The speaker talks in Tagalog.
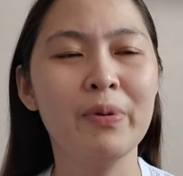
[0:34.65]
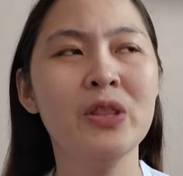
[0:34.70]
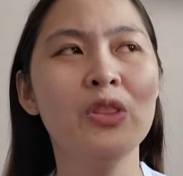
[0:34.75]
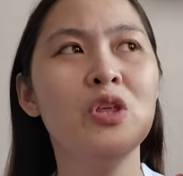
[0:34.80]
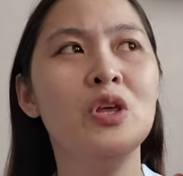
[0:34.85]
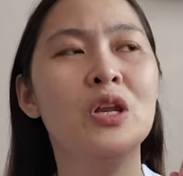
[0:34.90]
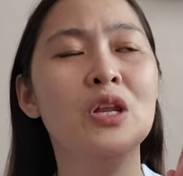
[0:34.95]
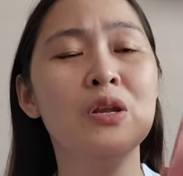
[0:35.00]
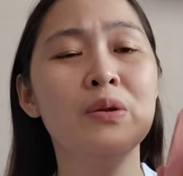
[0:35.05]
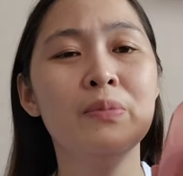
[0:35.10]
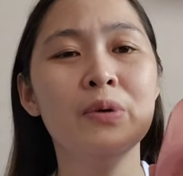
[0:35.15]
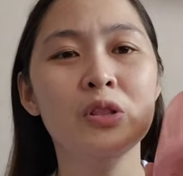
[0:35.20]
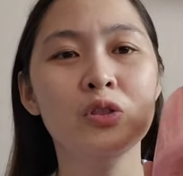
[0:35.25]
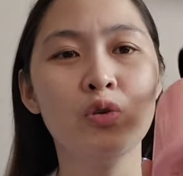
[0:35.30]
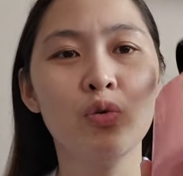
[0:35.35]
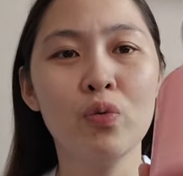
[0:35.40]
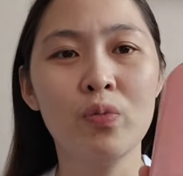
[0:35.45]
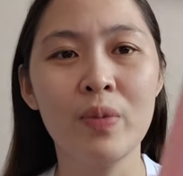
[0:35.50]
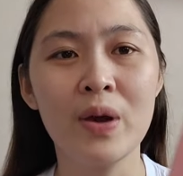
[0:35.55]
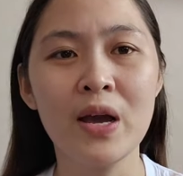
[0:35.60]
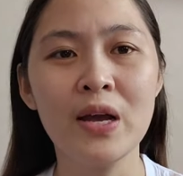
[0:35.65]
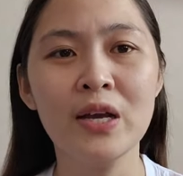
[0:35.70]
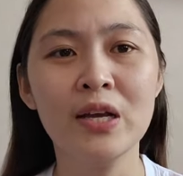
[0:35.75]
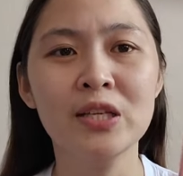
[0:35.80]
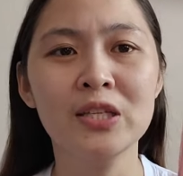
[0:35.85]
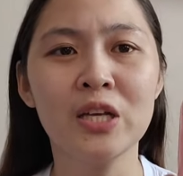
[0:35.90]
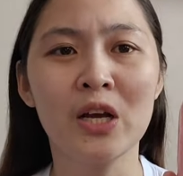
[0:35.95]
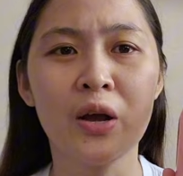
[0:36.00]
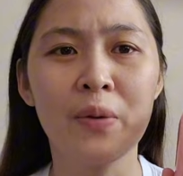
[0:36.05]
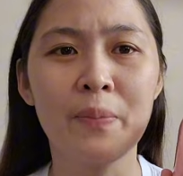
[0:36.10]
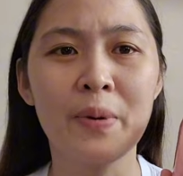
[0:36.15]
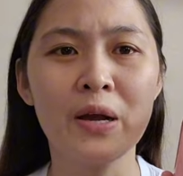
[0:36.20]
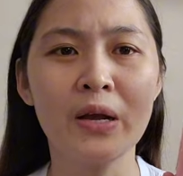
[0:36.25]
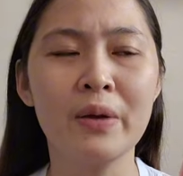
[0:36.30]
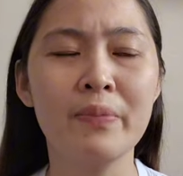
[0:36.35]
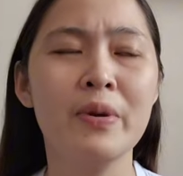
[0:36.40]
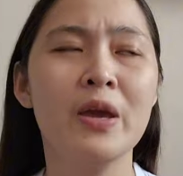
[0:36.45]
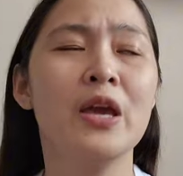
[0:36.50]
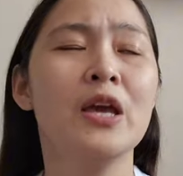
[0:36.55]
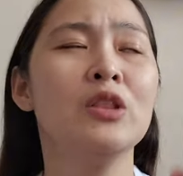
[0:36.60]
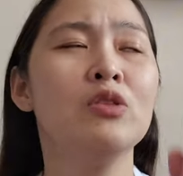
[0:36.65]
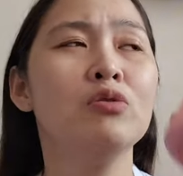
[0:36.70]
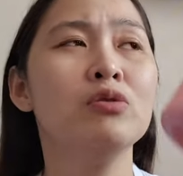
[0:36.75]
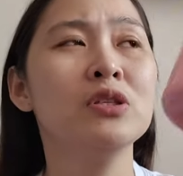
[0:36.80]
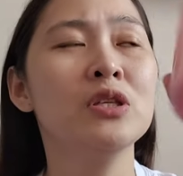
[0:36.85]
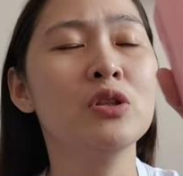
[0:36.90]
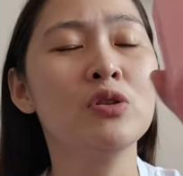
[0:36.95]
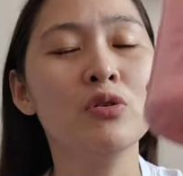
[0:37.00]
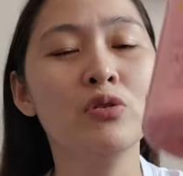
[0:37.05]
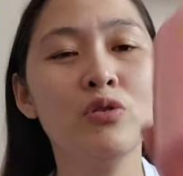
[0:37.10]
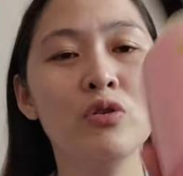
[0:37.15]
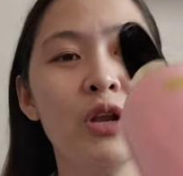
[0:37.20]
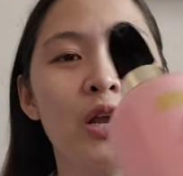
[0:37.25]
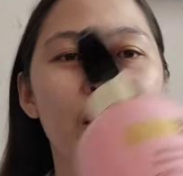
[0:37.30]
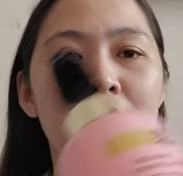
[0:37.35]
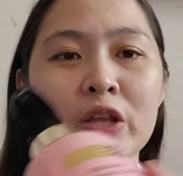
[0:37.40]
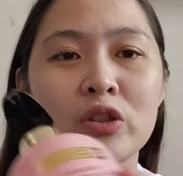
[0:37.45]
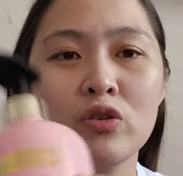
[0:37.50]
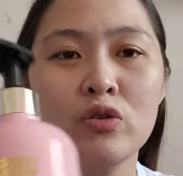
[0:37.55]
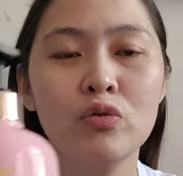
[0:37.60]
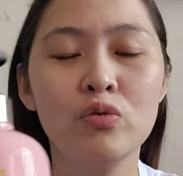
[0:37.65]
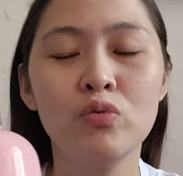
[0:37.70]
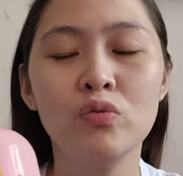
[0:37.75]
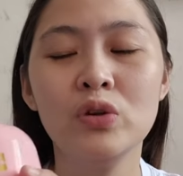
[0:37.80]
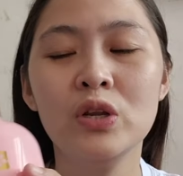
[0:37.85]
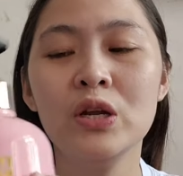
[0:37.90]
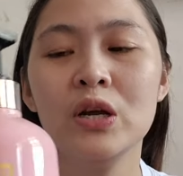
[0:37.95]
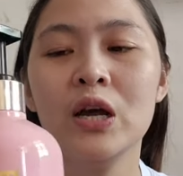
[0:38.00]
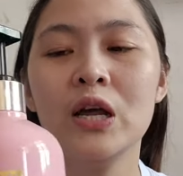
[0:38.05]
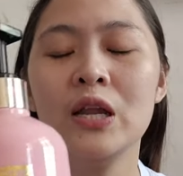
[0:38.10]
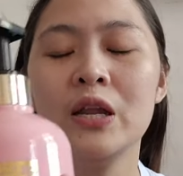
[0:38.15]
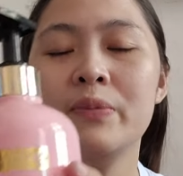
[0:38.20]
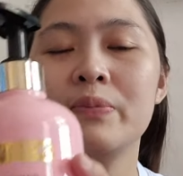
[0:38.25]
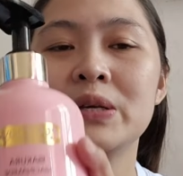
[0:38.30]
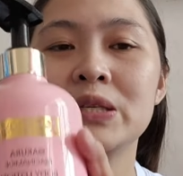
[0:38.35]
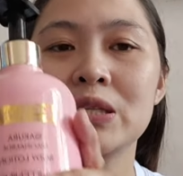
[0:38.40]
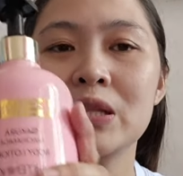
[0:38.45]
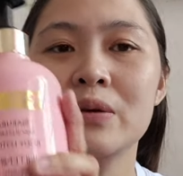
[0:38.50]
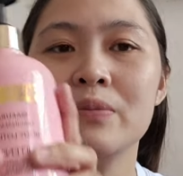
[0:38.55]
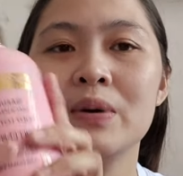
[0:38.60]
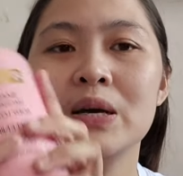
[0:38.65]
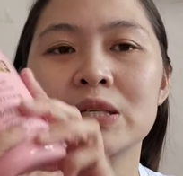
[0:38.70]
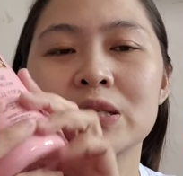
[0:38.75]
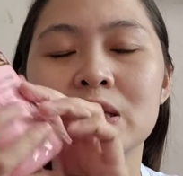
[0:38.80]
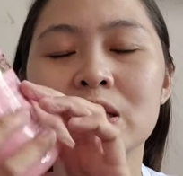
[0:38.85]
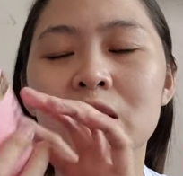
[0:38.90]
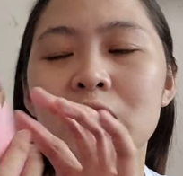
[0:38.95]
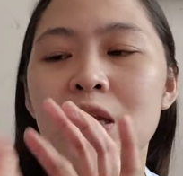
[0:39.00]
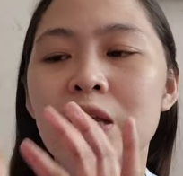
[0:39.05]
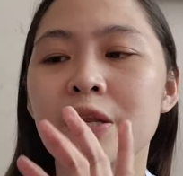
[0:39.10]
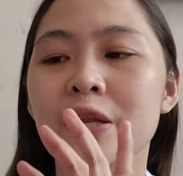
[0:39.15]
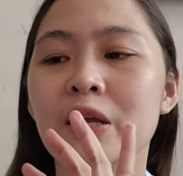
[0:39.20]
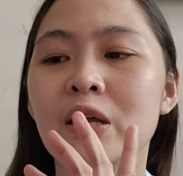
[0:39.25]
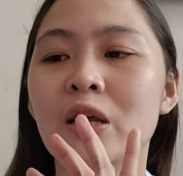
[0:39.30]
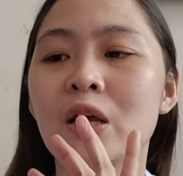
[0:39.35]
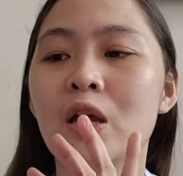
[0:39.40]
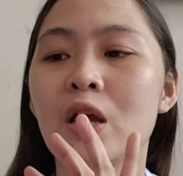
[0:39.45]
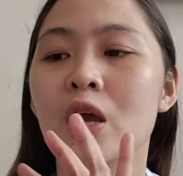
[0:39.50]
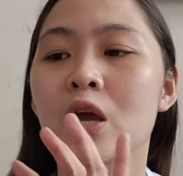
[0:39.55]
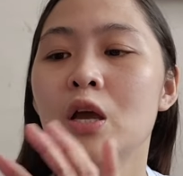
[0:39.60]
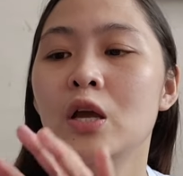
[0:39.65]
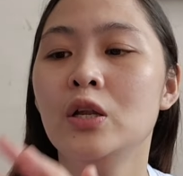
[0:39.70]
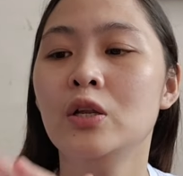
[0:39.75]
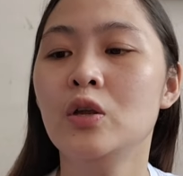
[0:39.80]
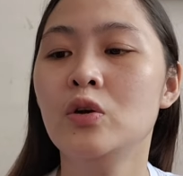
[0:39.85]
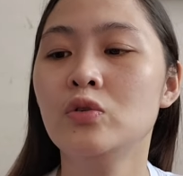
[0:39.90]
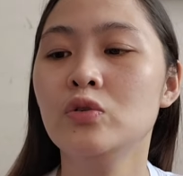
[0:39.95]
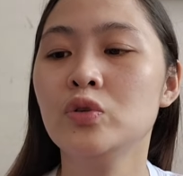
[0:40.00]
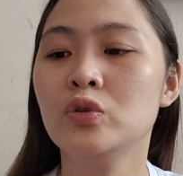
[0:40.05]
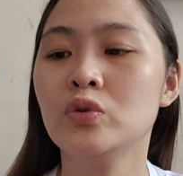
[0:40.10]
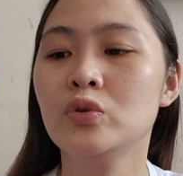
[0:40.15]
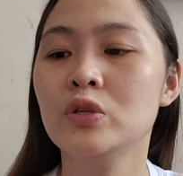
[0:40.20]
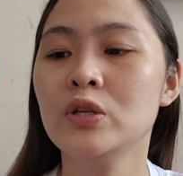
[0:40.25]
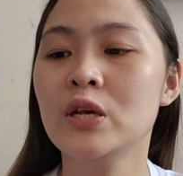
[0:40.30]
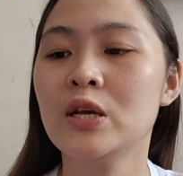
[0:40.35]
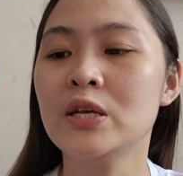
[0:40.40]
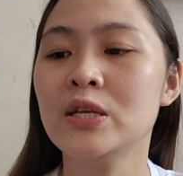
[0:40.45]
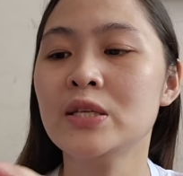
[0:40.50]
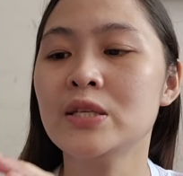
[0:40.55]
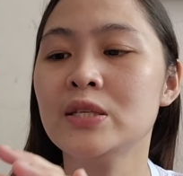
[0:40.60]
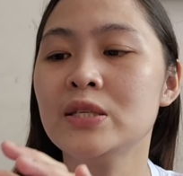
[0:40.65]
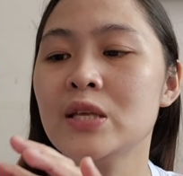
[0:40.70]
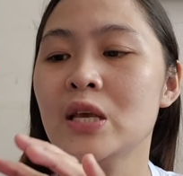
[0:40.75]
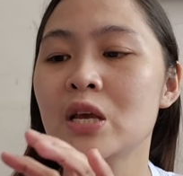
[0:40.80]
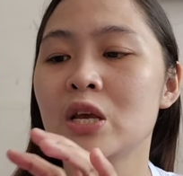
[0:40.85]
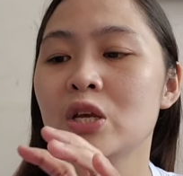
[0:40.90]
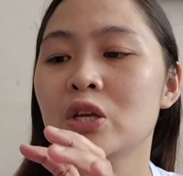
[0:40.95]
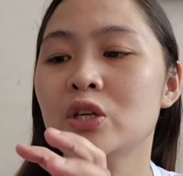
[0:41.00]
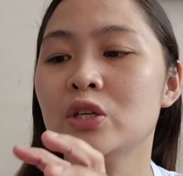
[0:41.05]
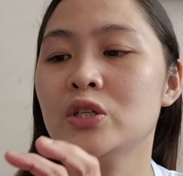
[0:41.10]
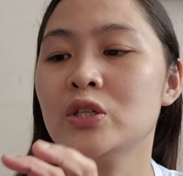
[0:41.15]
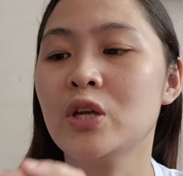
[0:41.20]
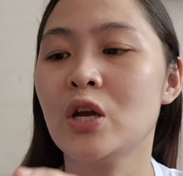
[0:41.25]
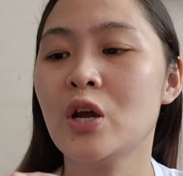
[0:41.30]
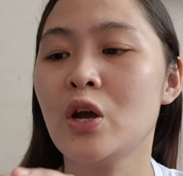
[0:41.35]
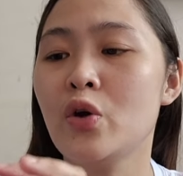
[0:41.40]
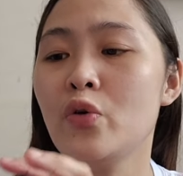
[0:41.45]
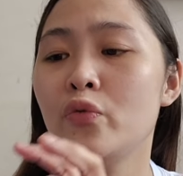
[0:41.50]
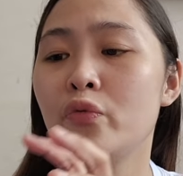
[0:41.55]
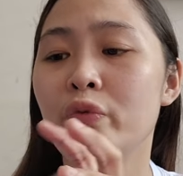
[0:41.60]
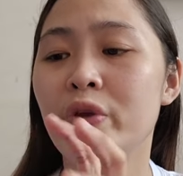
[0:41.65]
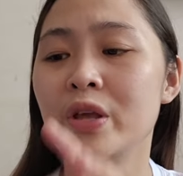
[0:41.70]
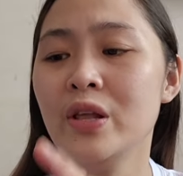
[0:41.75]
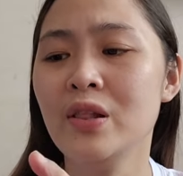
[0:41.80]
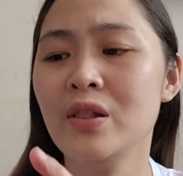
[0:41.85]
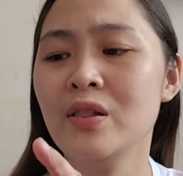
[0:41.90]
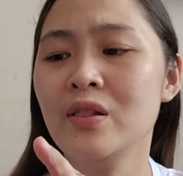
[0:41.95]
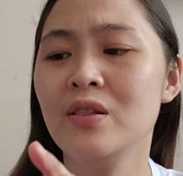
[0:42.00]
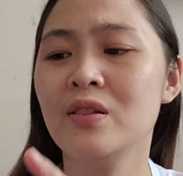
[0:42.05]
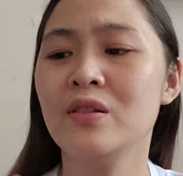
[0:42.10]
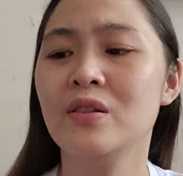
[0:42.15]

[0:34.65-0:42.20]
Pwede rin naman to umaga tsaka gabi. Ito, sa totoo lang, ito yung unang kalabas-labasan nila na lotion ng Shawil